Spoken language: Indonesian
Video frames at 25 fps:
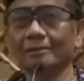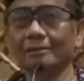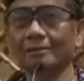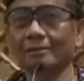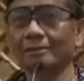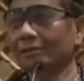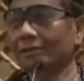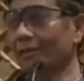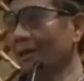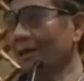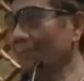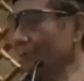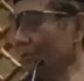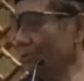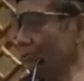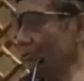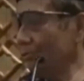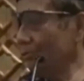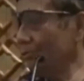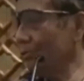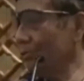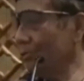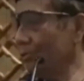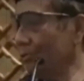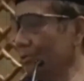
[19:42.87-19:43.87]
Tapi
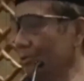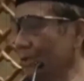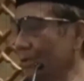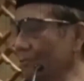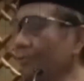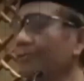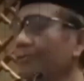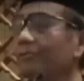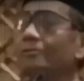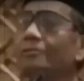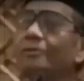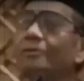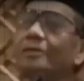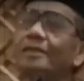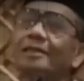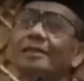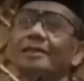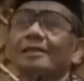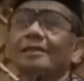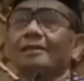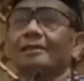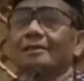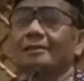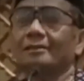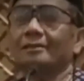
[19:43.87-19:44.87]
7, tahun
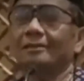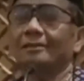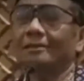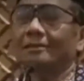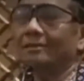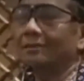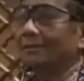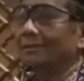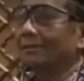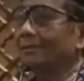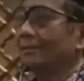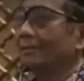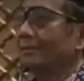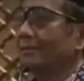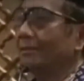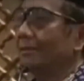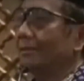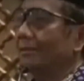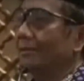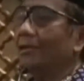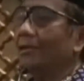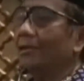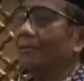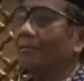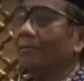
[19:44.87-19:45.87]

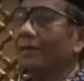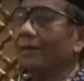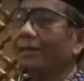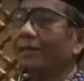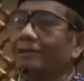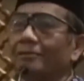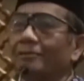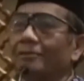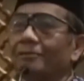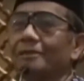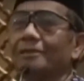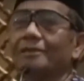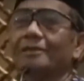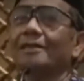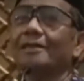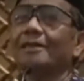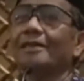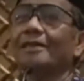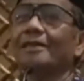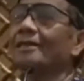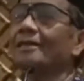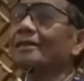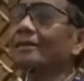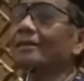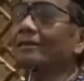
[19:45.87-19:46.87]
73 oleh Pak Harto
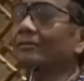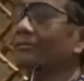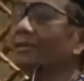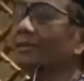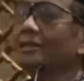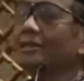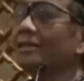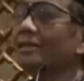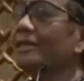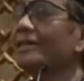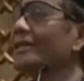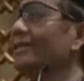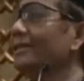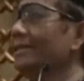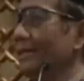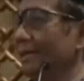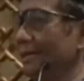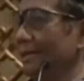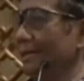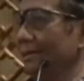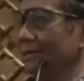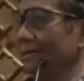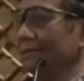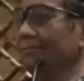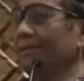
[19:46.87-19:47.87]
disederhanakan, tuh tiga aja,
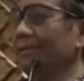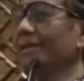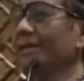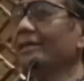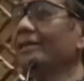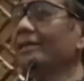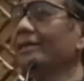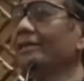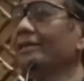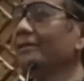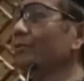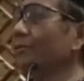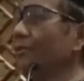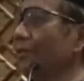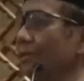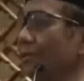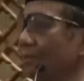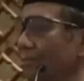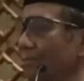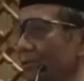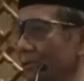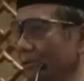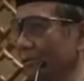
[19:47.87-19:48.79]
biar tidak ribut-ribut.